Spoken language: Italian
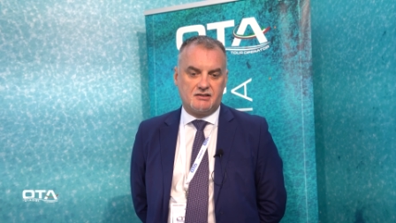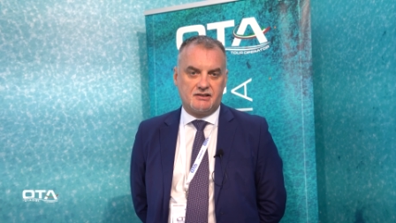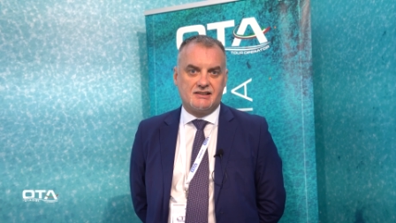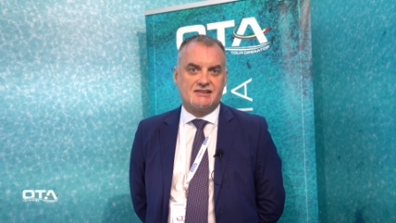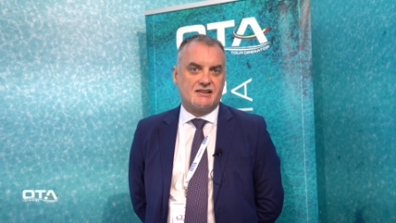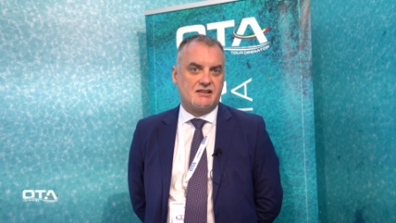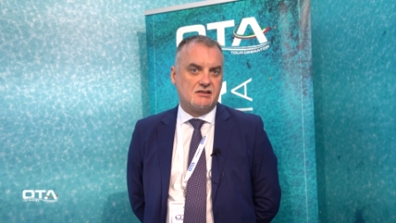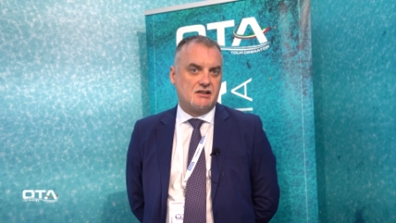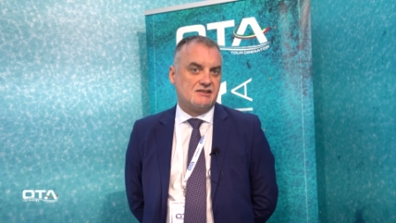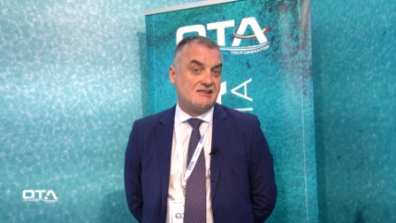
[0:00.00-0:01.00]
del,
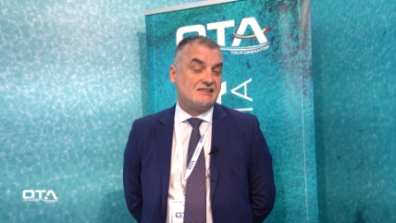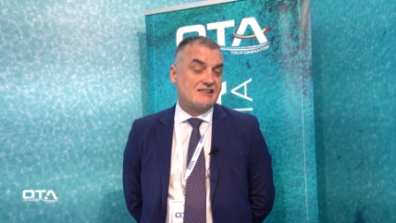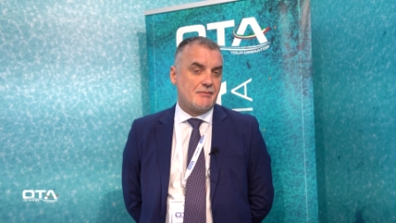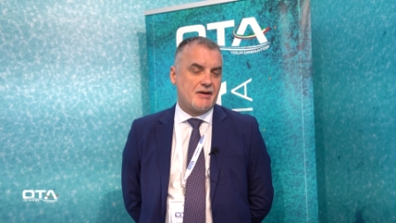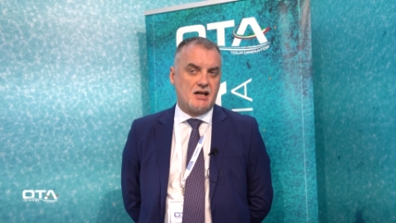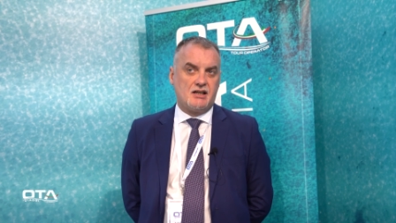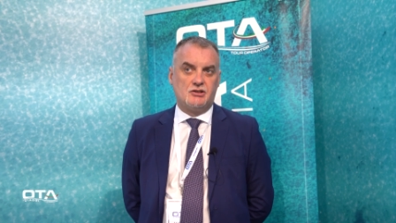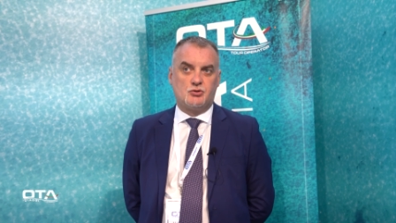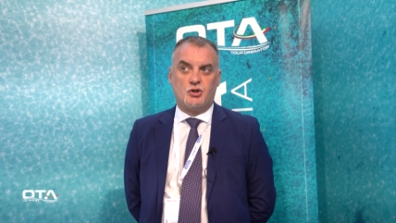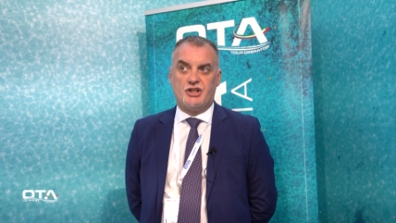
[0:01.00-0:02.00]
del sistema
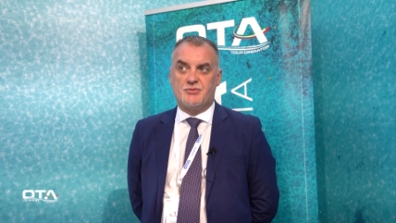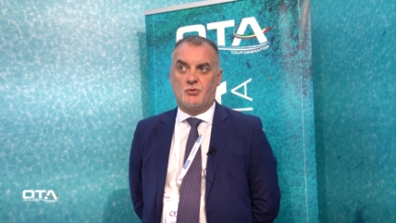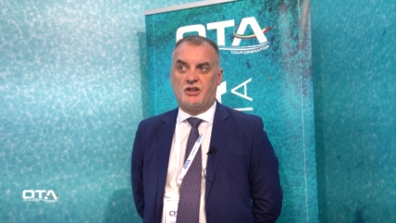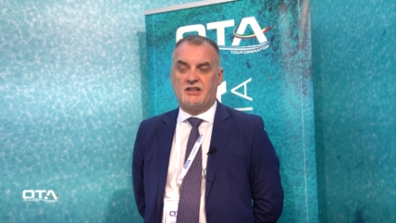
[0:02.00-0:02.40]
turismo in